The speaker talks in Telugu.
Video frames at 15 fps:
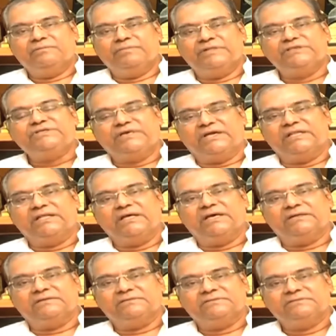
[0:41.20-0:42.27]
మంచి కథ
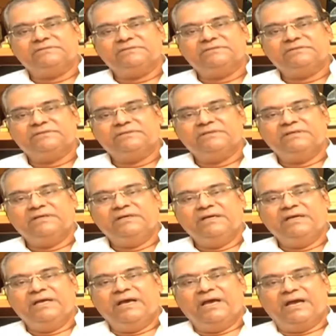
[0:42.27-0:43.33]

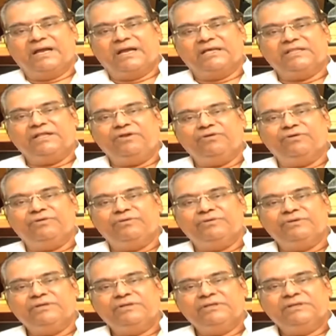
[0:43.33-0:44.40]
ఆ కథలో
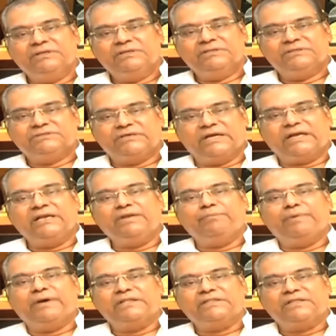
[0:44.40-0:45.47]
చక్కటి
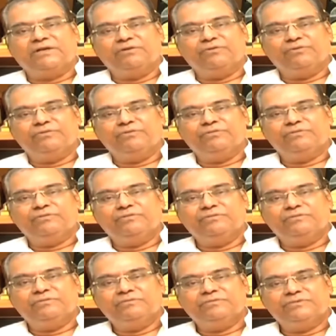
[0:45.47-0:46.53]
పాత్రలు
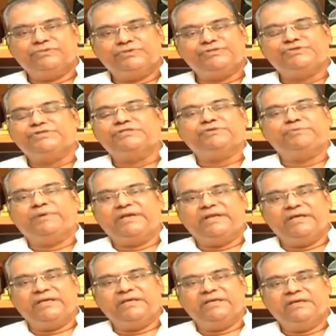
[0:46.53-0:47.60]

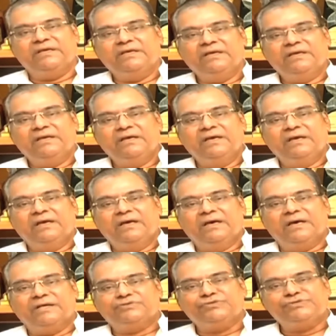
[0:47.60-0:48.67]
సృష్టించబడ్డాయి
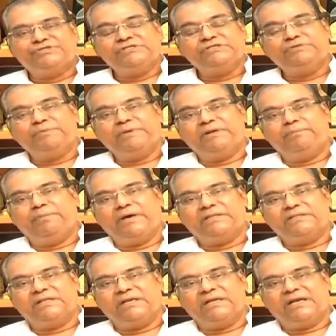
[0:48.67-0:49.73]
ఆ సృష్టించబడ్డ
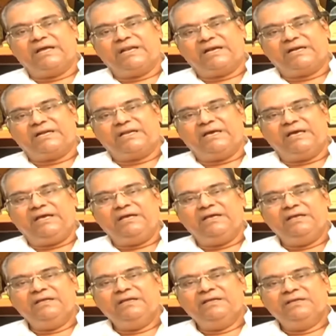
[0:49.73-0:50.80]
పాత్రలు కరెక్ట్గా
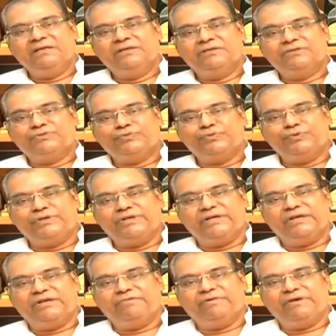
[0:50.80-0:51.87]
సూట్
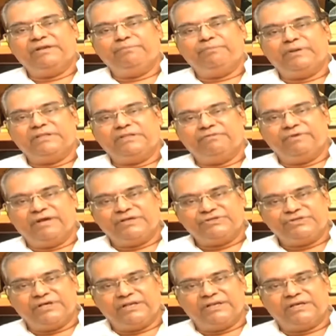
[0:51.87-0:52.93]
అయ్యేటువంటి ప్రతి
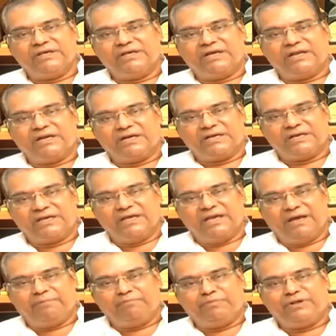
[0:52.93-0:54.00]
వేషానికి కరెక్ట్గా
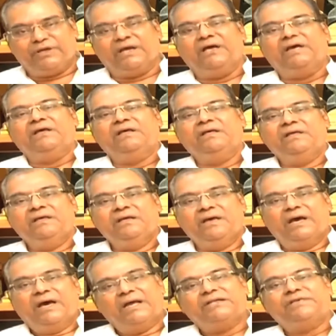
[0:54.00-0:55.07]
యాప్ట్గా
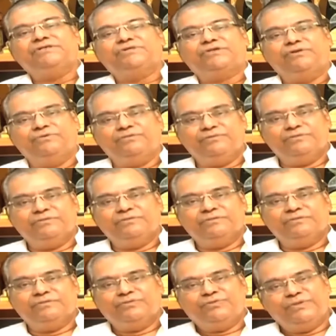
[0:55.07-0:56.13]
ఆర్టిస్టులు
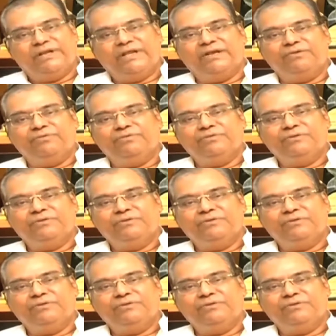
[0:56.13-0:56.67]
కుదిరారు